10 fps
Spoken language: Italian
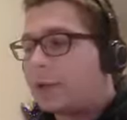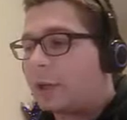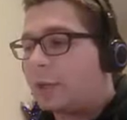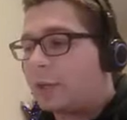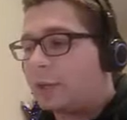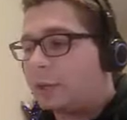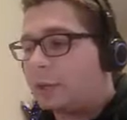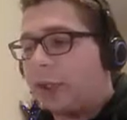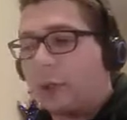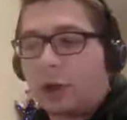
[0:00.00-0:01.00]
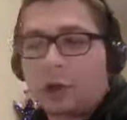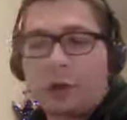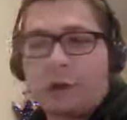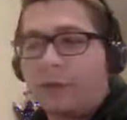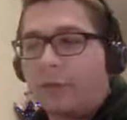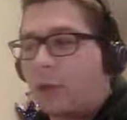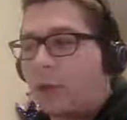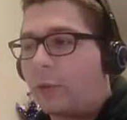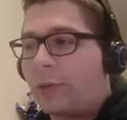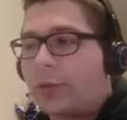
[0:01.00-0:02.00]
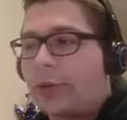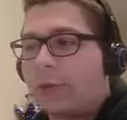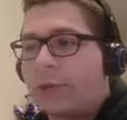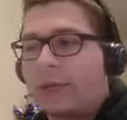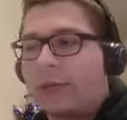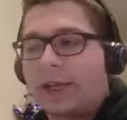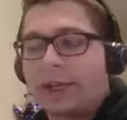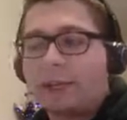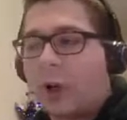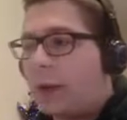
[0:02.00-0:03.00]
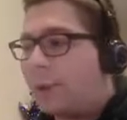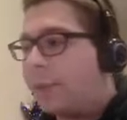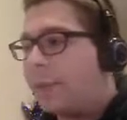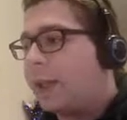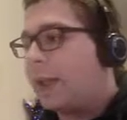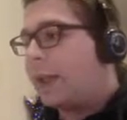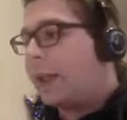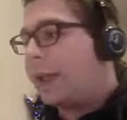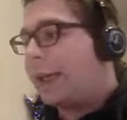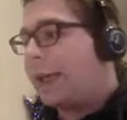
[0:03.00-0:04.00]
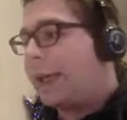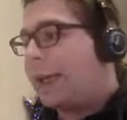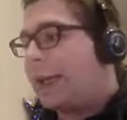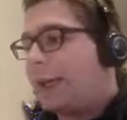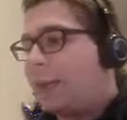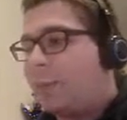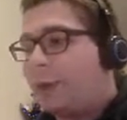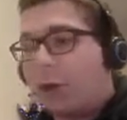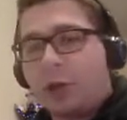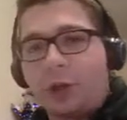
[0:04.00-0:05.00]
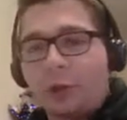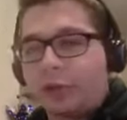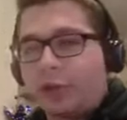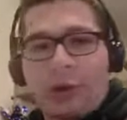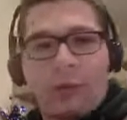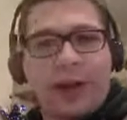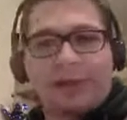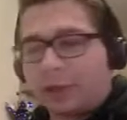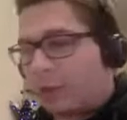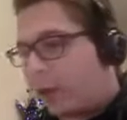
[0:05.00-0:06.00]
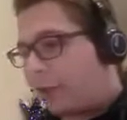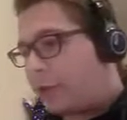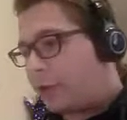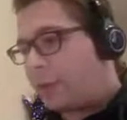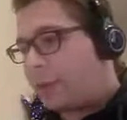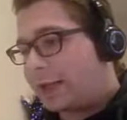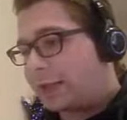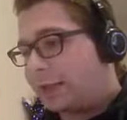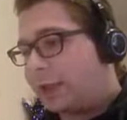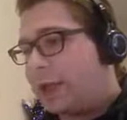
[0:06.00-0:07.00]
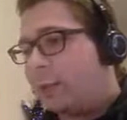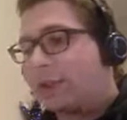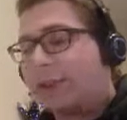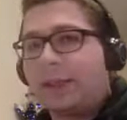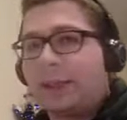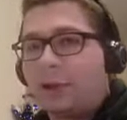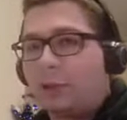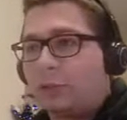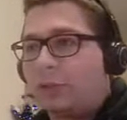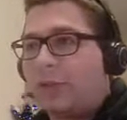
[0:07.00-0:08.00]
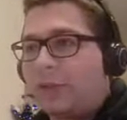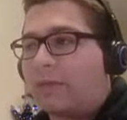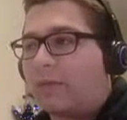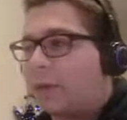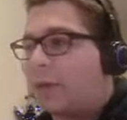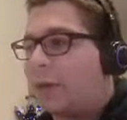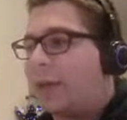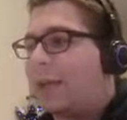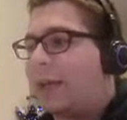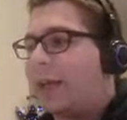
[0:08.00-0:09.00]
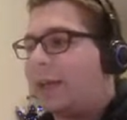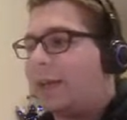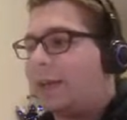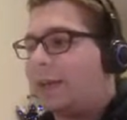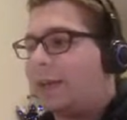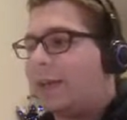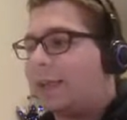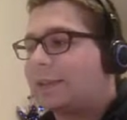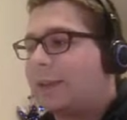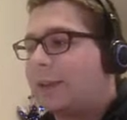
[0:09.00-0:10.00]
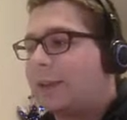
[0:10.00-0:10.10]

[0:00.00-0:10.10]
caso abbiamo, otteniamo una colonna di fuoco perché è una magia casuale, eh, però io ho un'altra colonna di fuoco nel mazzo. Il potere di Reno tuttavia funziona perché le carte